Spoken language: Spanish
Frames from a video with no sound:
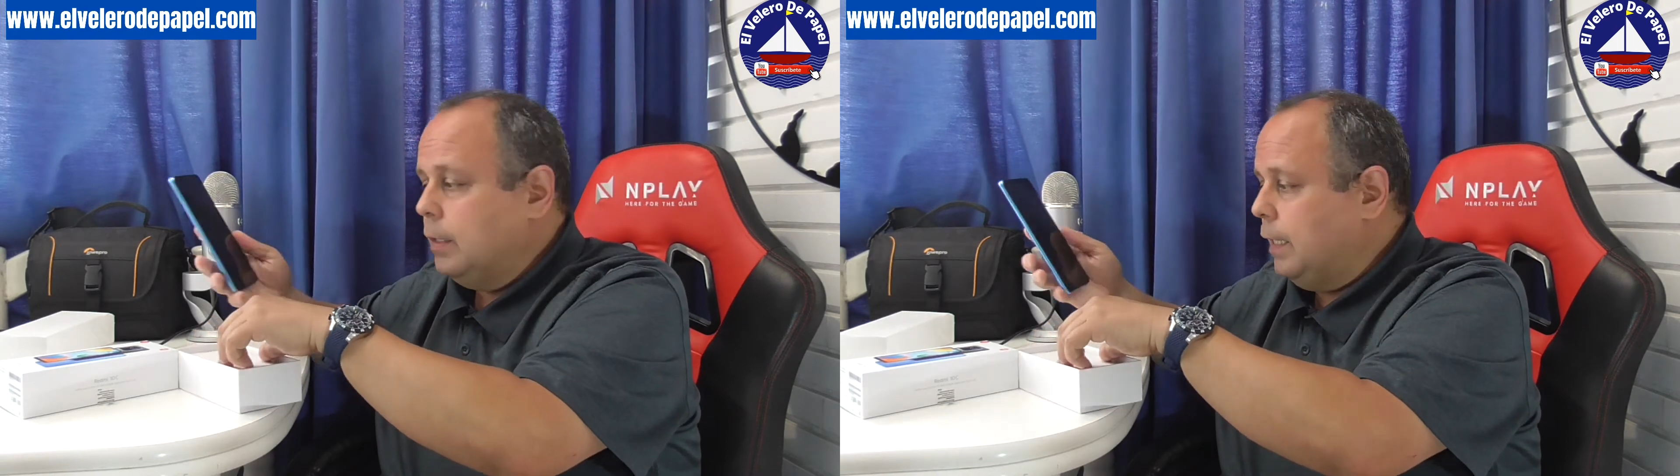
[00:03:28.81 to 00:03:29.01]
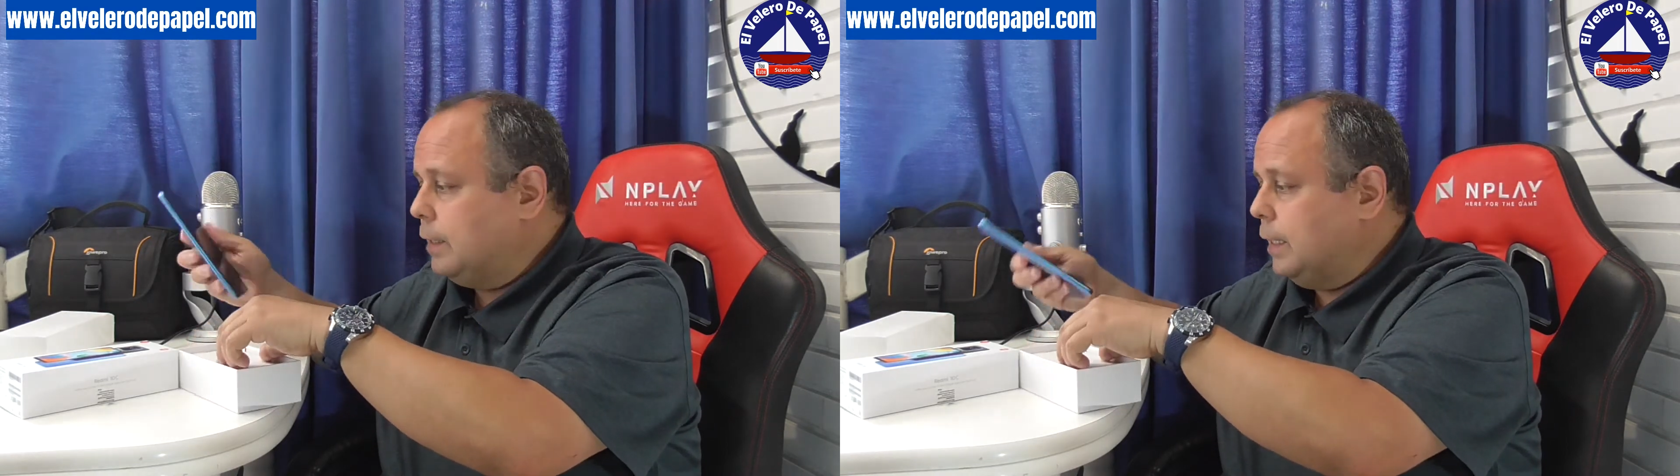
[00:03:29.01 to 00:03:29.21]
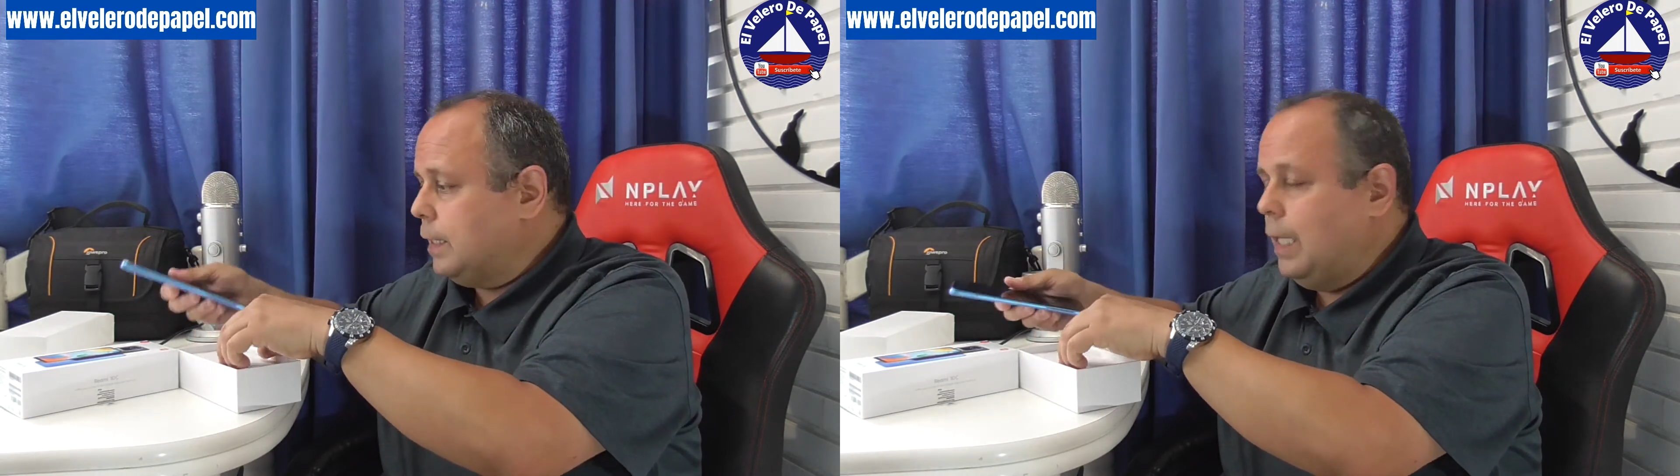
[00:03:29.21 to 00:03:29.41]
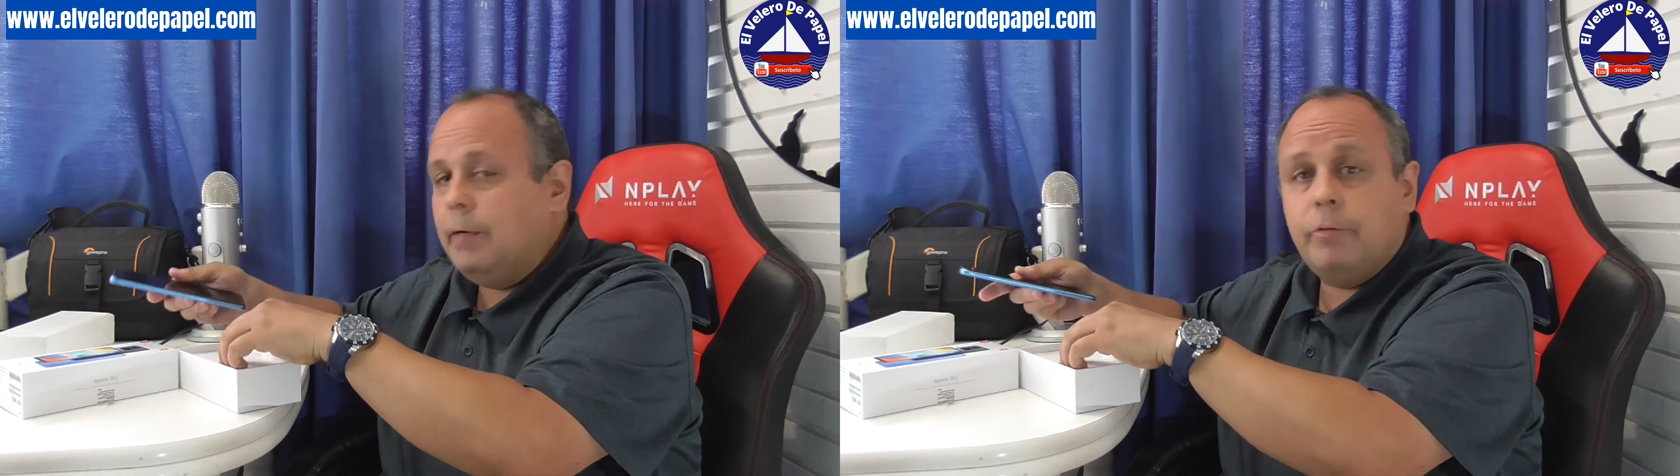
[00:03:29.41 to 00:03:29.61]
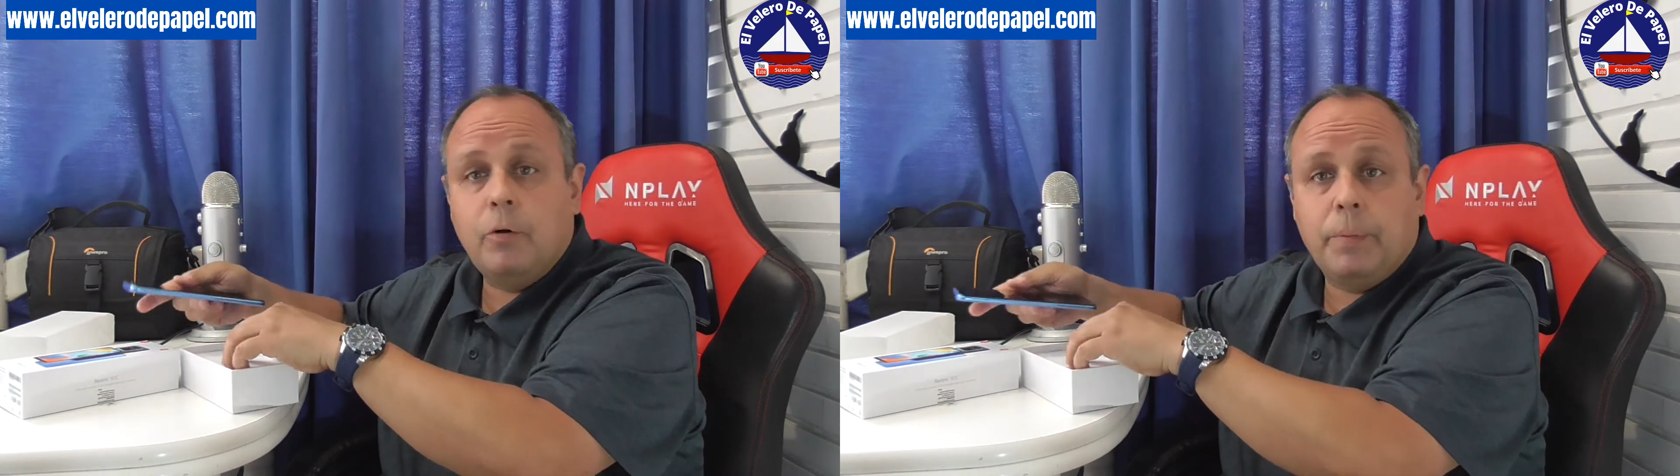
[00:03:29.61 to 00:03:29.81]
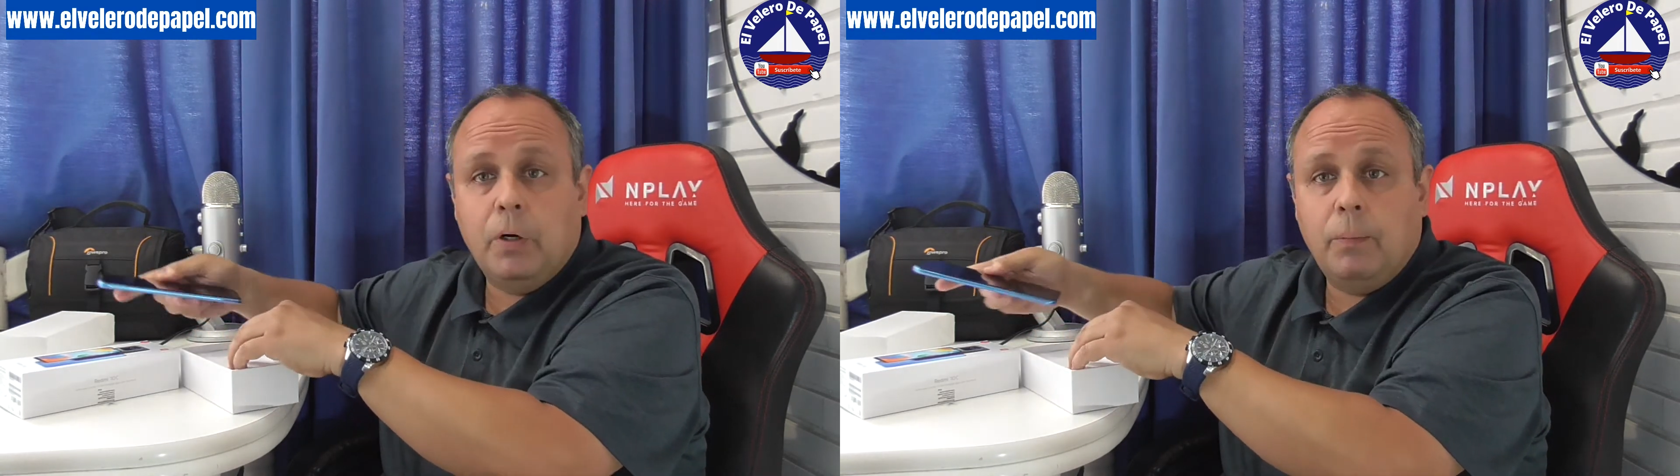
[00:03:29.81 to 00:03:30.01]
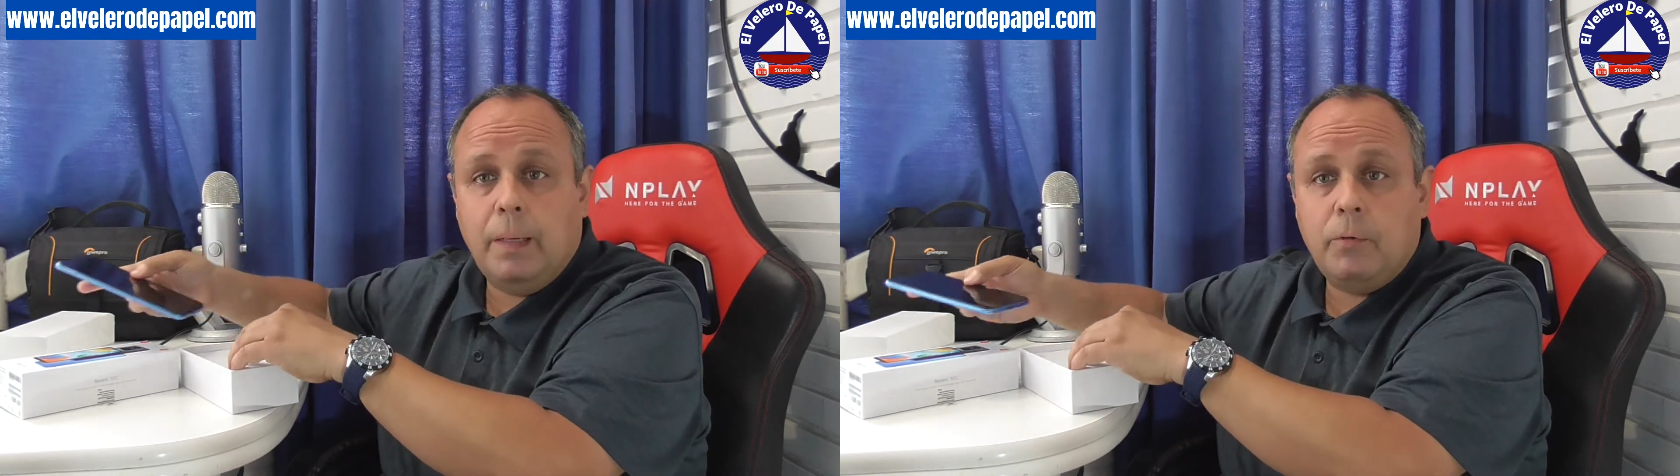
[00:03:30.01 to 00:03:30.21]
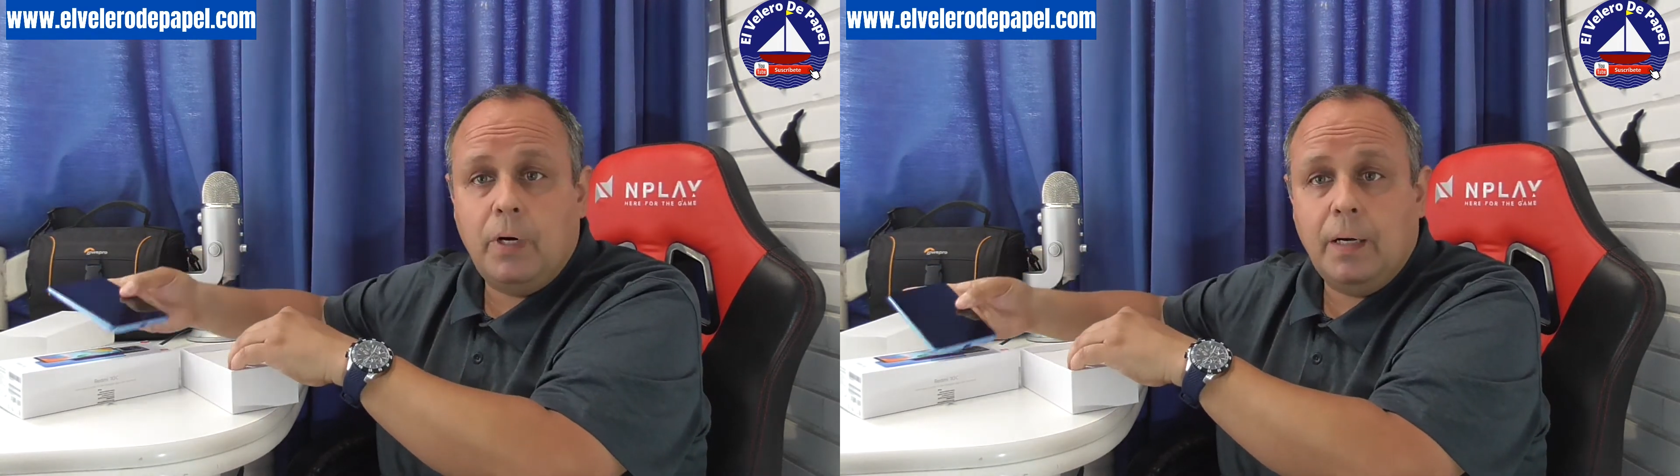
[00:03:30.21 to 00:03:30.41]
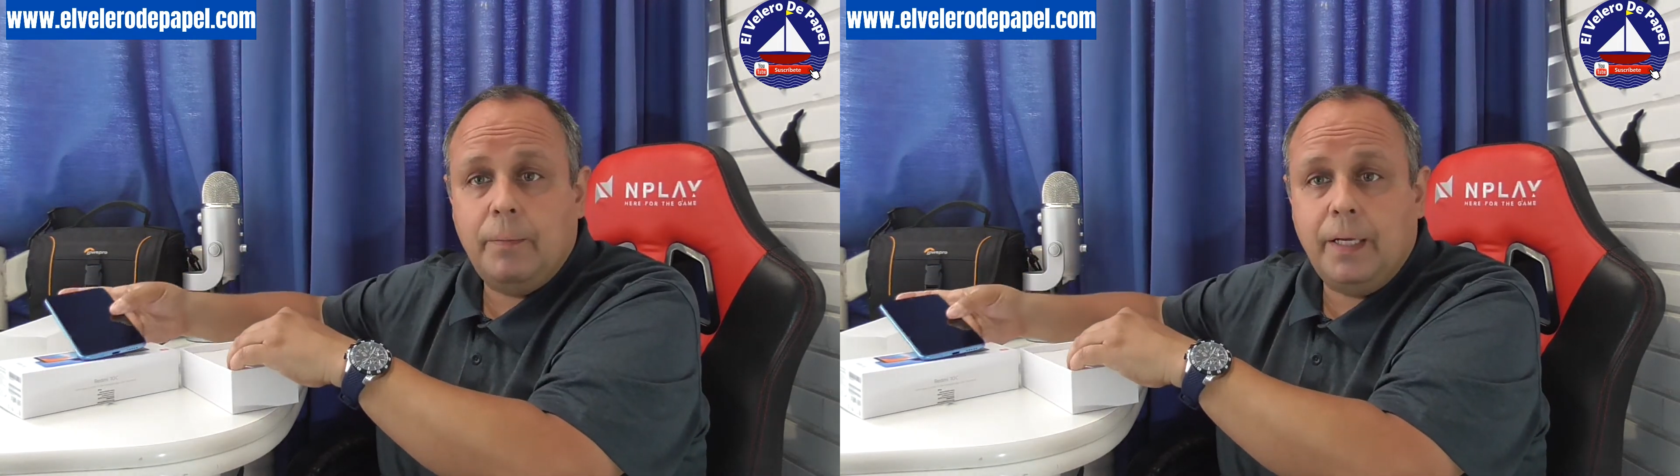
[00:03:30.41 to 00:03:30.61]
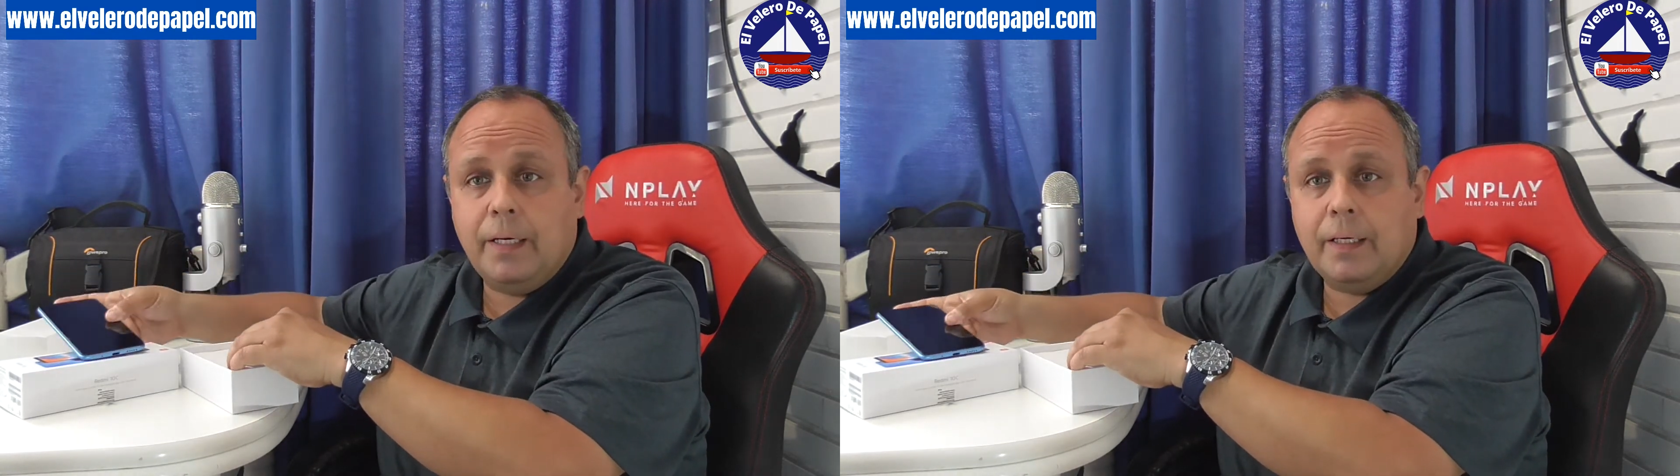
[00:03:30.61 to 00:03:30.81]
de este teléfono, pero vamos a
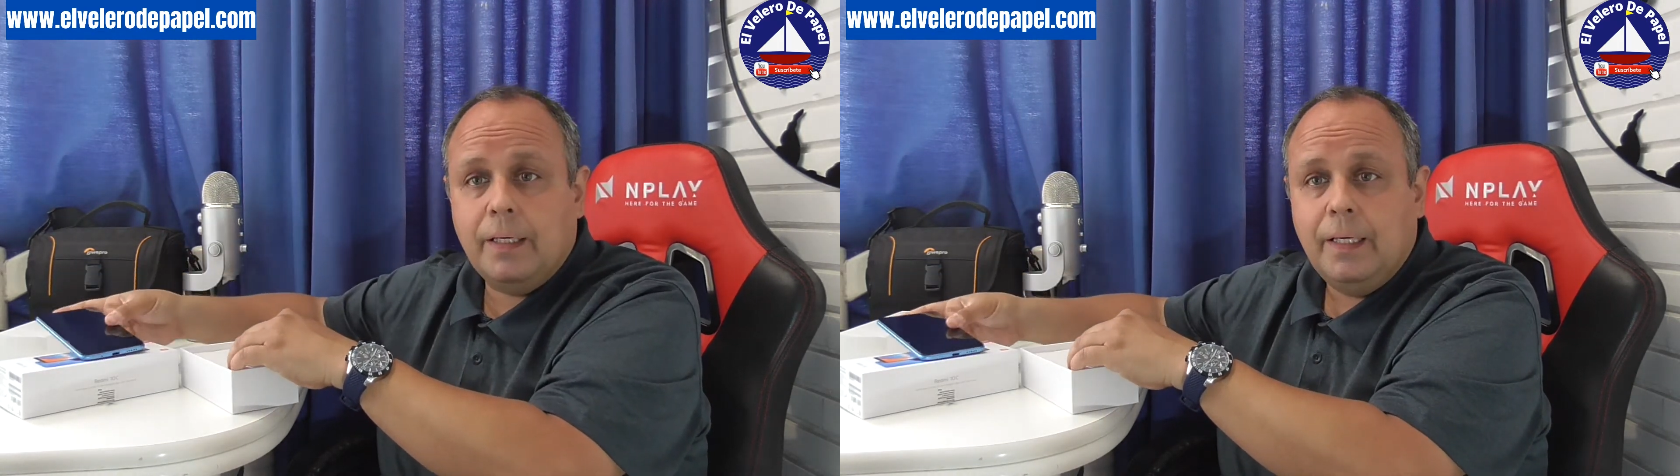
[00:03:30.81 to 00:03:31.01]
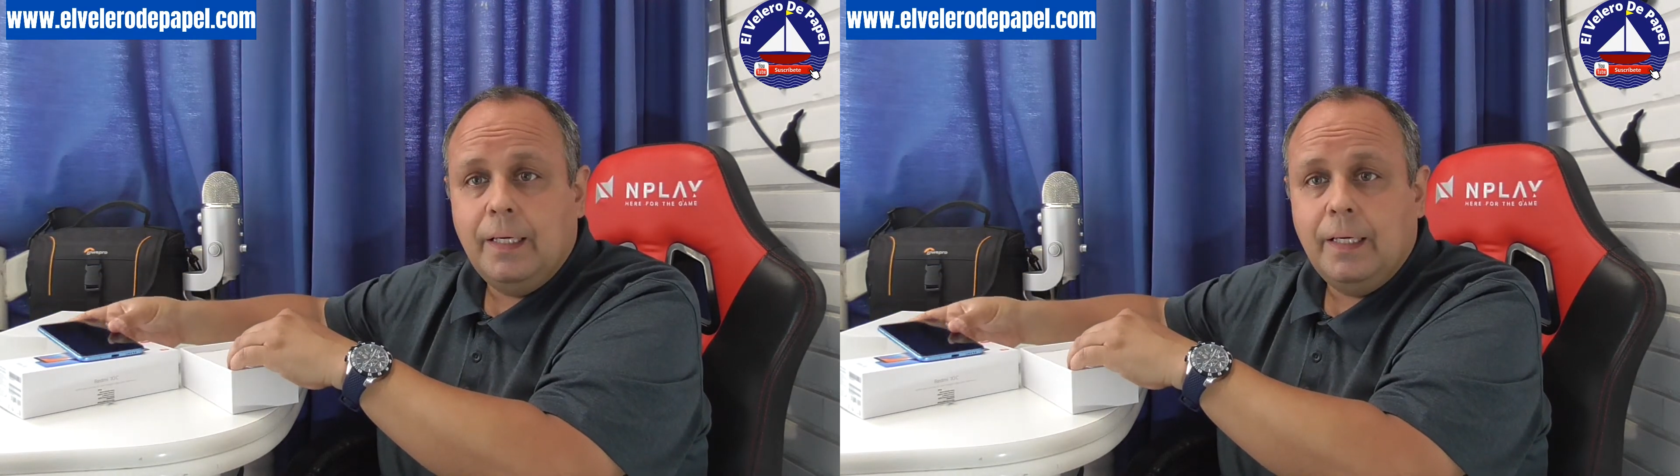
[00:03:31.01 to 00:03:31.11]
ver